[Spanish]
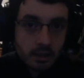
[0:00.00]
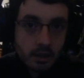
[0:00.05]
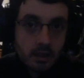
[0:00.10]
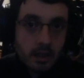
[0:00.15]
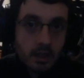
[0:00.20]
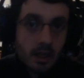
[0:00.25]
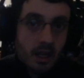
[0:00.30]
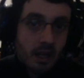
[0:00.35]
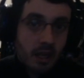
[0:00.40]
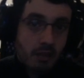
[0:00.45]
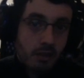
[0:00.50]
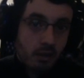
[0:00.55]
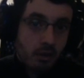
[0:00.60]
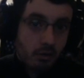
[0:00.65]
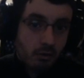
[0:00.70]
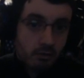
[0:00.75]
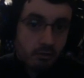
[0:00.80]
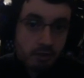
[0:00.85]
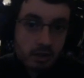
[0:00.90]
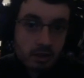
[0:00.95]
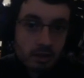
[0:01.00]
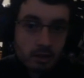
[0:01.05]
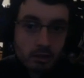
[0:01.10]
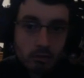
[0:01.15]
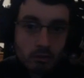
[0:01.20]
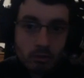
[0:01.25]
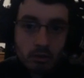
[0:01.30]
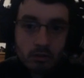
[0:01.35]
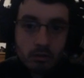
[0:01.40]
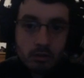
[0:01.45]
Hay que hacerlo al final del
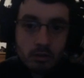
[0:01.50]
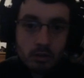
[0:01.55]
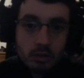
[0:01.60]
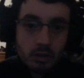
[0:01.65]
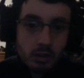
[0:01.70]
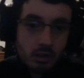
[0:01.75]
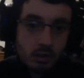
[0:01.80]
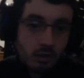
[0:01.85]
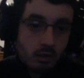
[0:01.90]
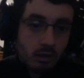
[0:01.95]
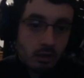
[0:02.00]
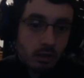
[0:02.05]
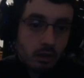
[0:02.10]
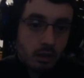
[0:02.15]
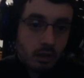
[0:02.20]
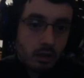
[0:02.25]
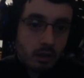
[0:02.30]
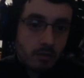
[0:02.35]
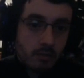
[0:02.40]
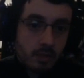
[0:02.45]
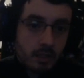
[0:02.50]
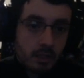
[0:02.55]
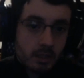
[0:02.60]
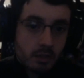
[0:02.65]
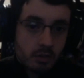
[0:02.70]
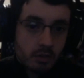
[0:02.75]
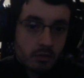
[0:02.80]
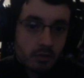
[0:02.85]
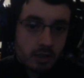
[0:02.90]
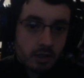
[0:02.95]
duelo. ¿Y eh, qué más
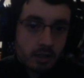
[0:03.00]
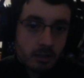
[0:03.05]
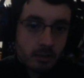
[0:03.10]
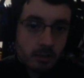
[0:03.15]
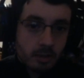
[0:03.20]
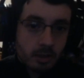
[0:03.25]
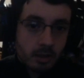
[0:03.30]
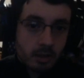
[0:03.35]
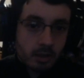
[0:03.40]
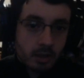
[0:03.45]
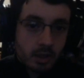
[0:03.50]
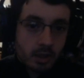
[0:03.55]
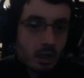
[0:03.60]
nos falta por aquí?